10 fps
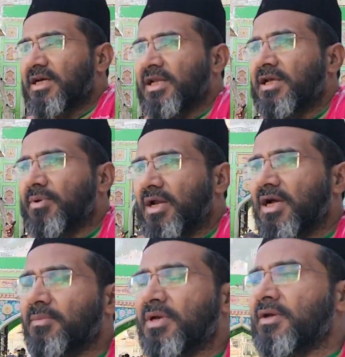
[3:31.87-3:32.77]
खाजगान की
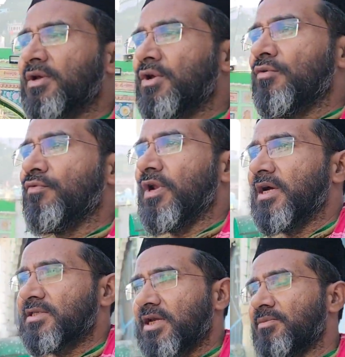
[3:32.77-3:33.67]
बारगाह में
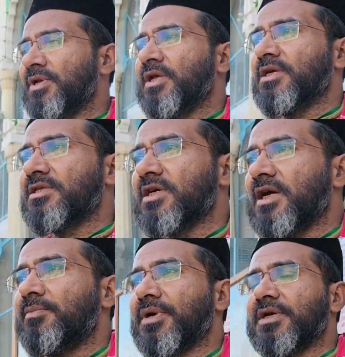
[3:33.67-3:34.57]
फ्लैग सेरेमनी किस
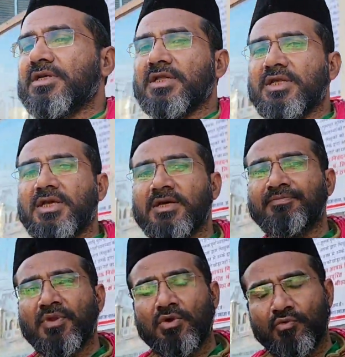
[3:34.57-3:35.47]
जगह पे की जाती
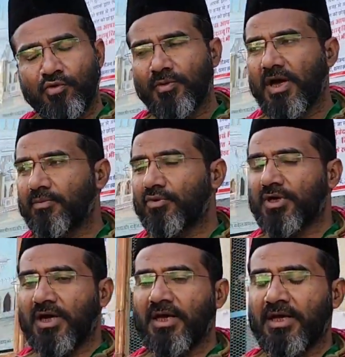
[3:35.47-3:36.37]
है वो भी
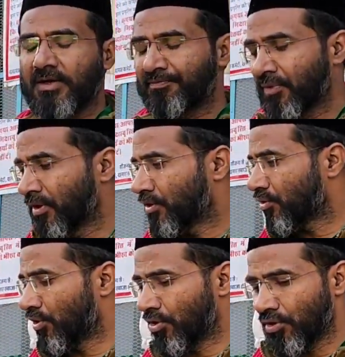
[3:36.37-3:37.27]
आपको दिखाएंगे
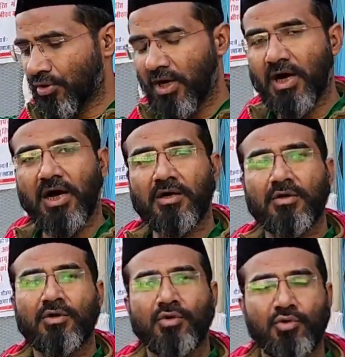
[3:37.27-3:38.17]
तो
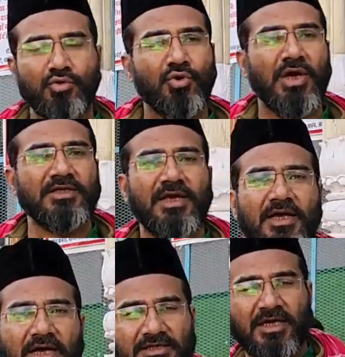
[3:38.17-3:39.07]
हजूर
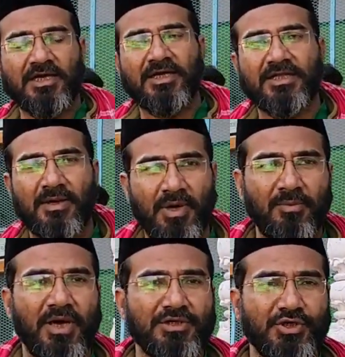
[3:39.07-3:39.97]
ख्वाजा खाजगान के तमाम